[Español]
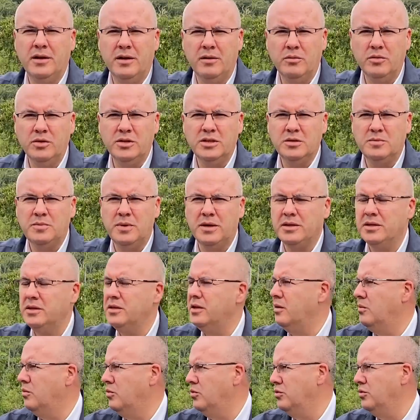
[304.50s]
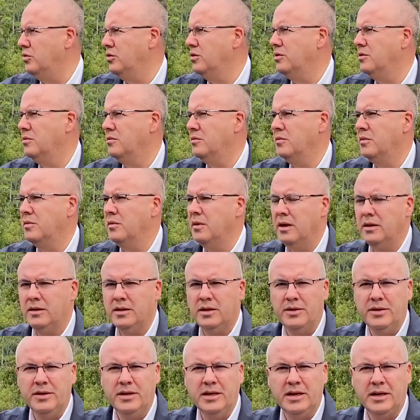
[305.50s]
en muchas partes del mundo, a
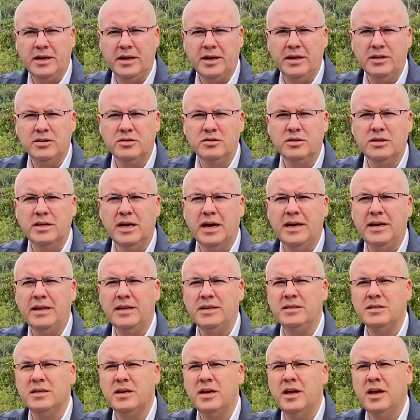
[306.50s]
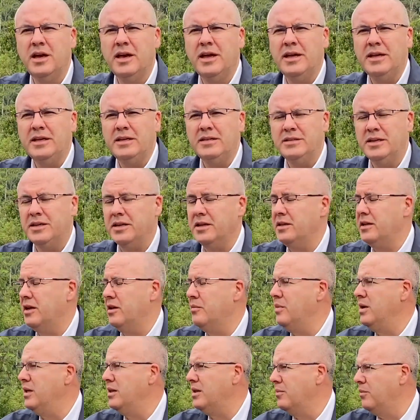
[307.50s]
través de las redes sociales, se
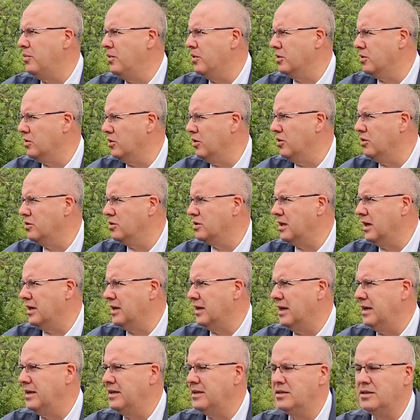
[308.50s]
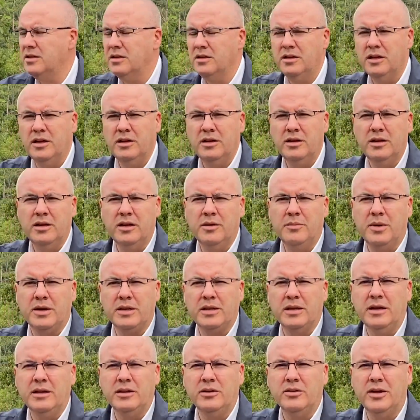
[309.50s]
retransmite por todos los canales del
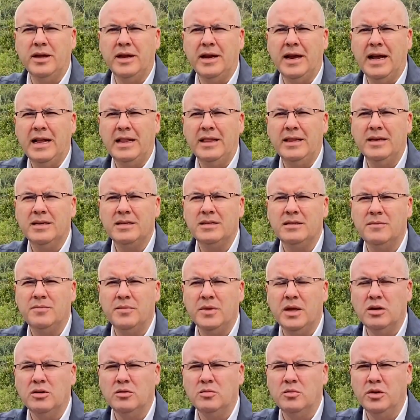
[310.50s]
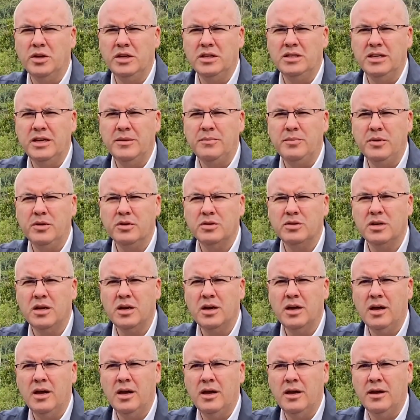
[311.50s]
departamento de Caldas, de los municipios,
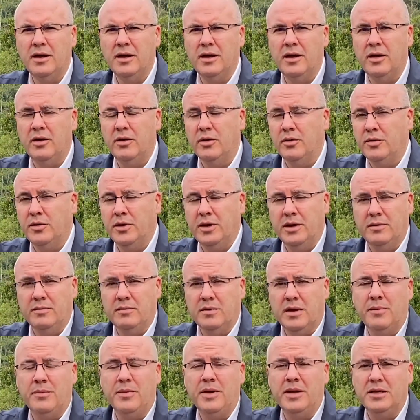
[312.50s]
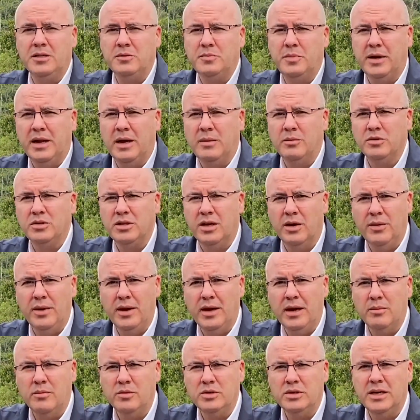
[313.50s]
que donde también esperamos que
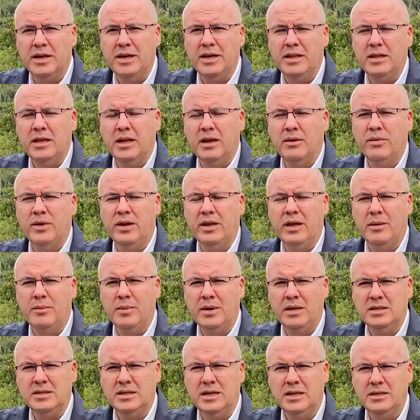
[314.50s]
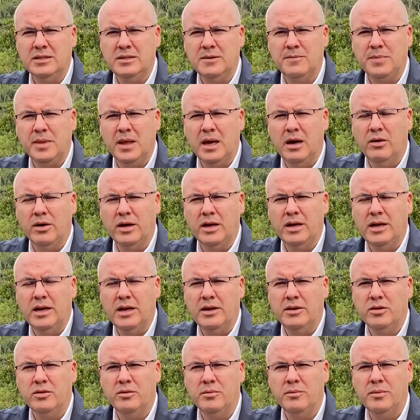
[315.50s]
venga mucha gente a la Feria de Manizales ahora en el
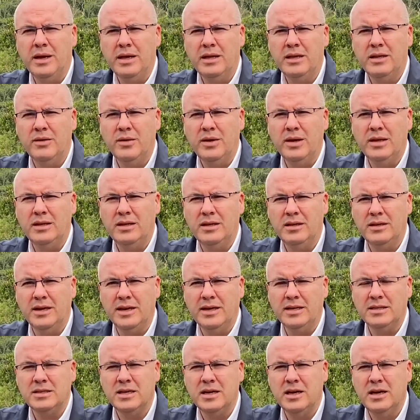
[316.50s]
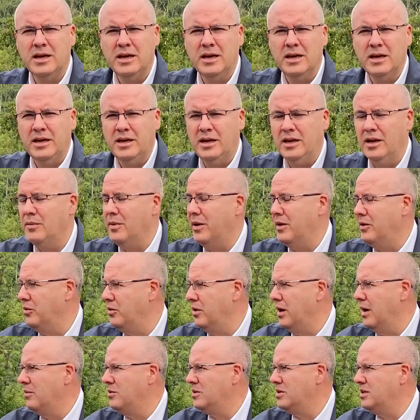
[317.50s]
año 2023 y le
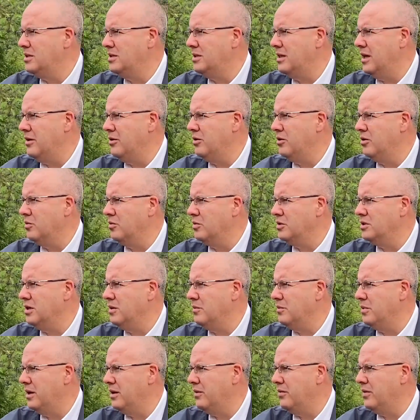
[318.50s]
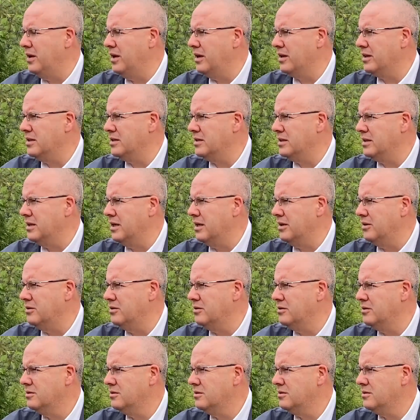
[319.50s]
madrugamos este año como siempre a la Feria Artesanal, ¿no?
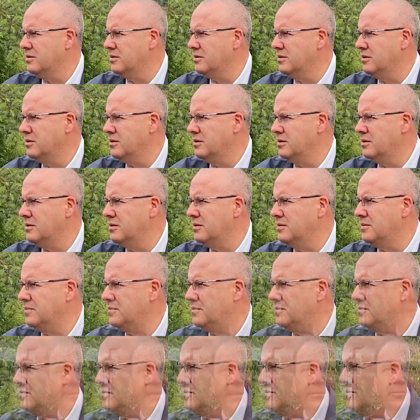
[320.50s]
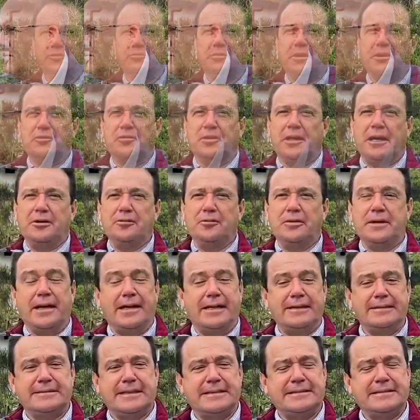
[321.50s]
Sí, ya estamos
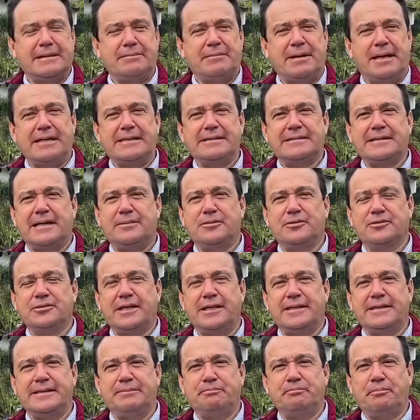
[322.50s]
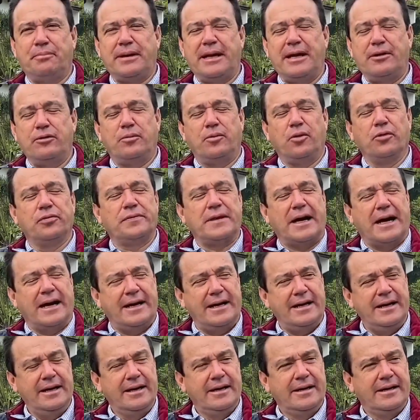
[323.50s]
madrugando, ya esta semana estamos en pleno
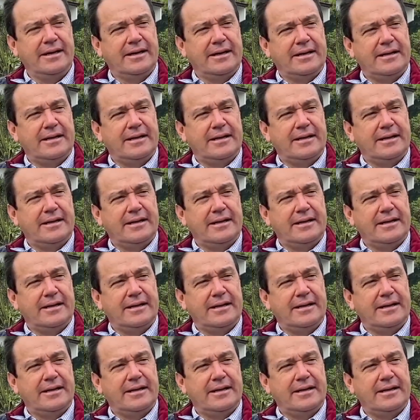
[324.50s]
montaje,